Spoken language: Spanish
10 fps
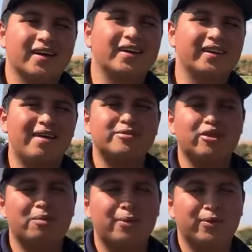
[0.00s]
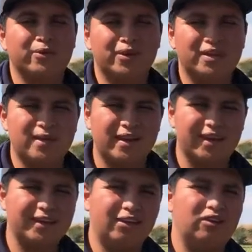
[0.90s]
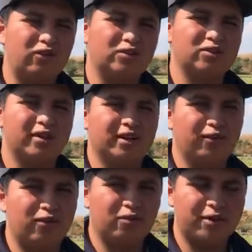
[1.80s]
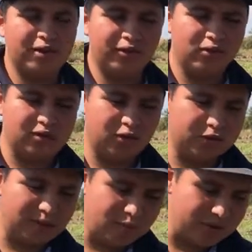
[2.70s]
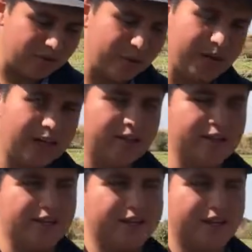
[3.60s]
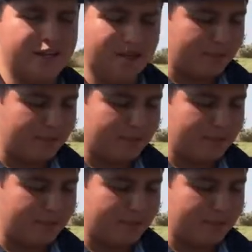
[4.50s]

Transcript: ¿Qué tal, el productor? Te el ingeniero Alfonso de Agrifor México. Nos encontramos en la localidad de Telilla,